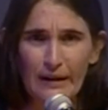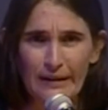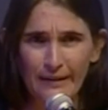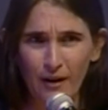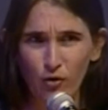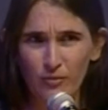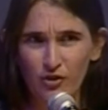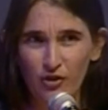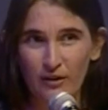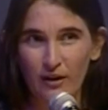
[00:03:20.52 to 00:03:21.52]
sia
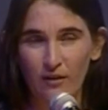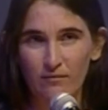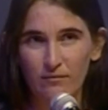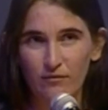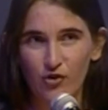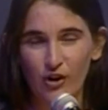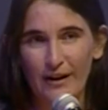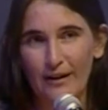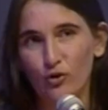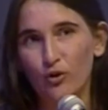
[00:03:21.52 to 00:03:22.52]
cominciata
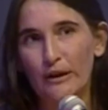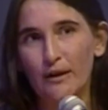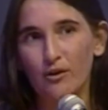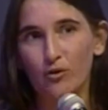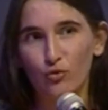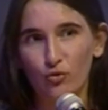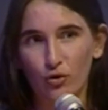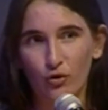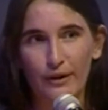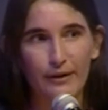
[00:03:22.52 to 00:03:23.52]
cercando delle
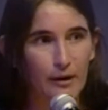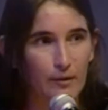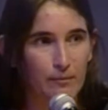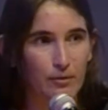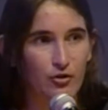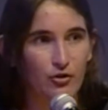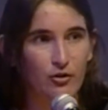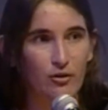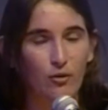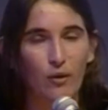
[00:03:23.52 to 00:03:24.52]
soluzioni
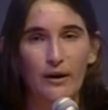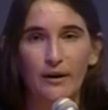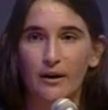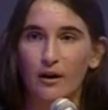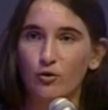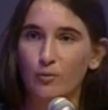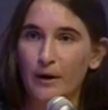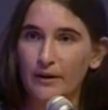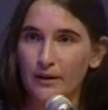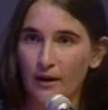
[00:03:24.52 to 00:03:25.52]
semplici, quelle che erano
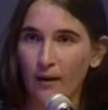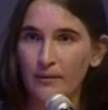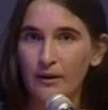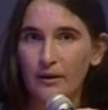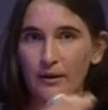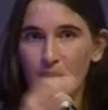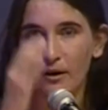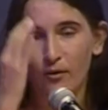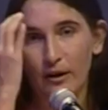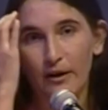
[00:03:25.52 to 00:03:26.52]
praticabili
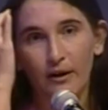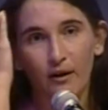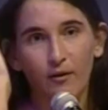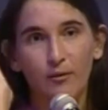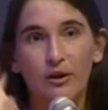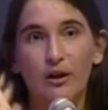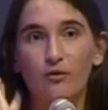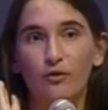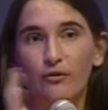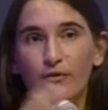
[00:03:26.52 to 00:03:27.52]
e quelle che eravamo in
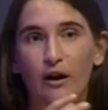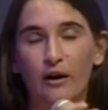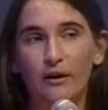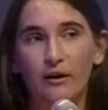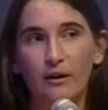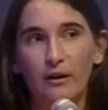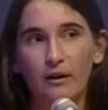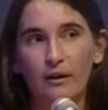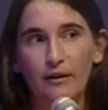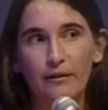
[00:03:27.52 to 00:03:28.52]
grado di fare,
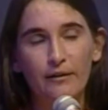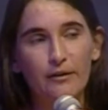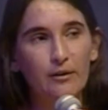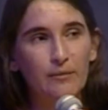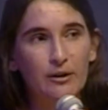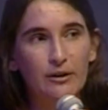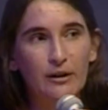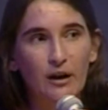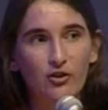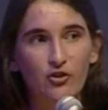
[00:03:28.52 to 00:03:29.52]
senza
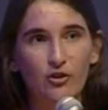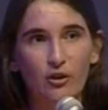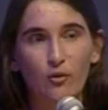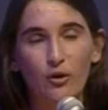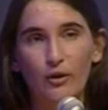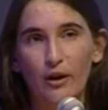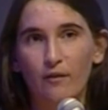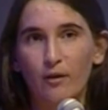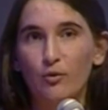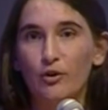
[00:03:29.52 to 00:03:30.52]
dimenticarci che quello che
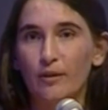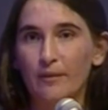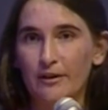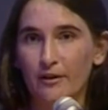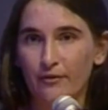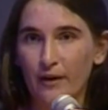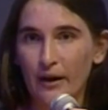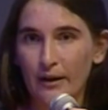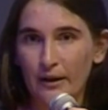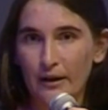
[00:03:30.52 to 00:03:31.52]
eravamo chiamati a
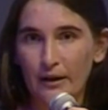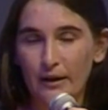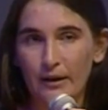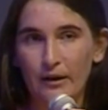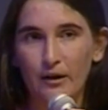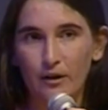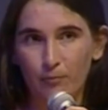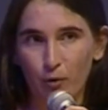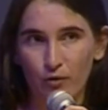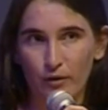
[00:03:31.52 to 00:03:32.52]
fare era
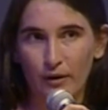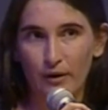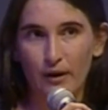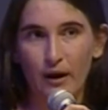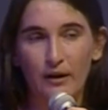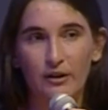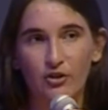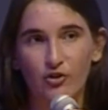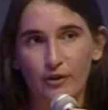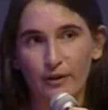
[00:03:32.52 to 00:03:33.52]
rispondere alle
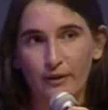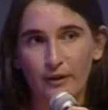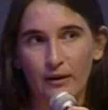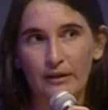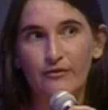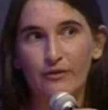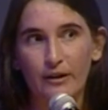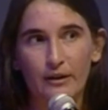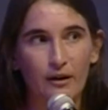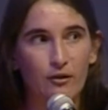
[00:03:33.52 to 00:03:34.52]
necessità del
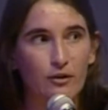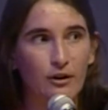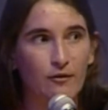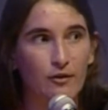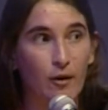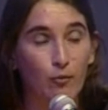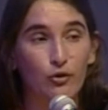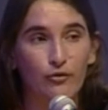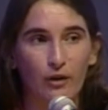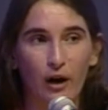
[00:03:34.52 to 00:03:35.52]
fratello che avevamo
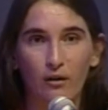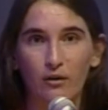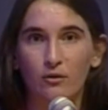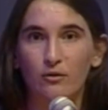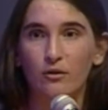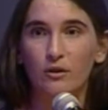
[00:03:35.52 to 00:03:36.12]
di fianco